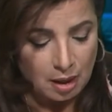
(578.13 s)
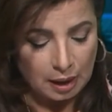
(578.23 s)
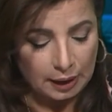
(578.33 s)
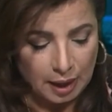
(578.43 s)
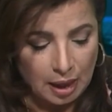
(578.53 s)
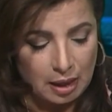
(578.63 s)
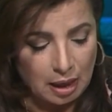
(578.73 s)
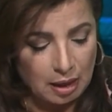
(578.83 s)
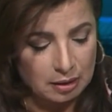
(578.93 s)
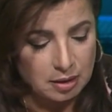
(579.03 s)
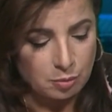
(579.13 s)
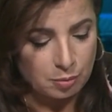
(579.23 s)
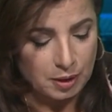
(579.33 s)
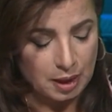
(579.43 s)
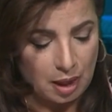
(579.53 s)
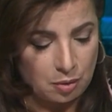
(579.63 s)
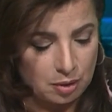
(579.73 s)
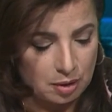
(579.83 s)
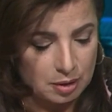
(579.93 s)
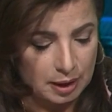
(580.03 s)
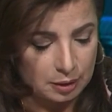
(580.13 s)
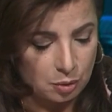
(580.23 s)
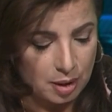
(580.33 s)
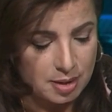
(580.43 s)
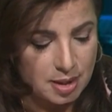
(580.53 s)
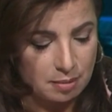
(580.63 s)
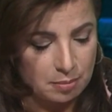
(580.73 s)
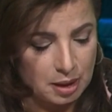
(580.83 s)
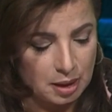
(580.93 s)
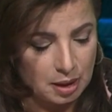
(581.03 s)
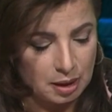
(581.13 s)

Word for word: يعني اكيد ممكن نحاول نعرض عليكم اجزاء من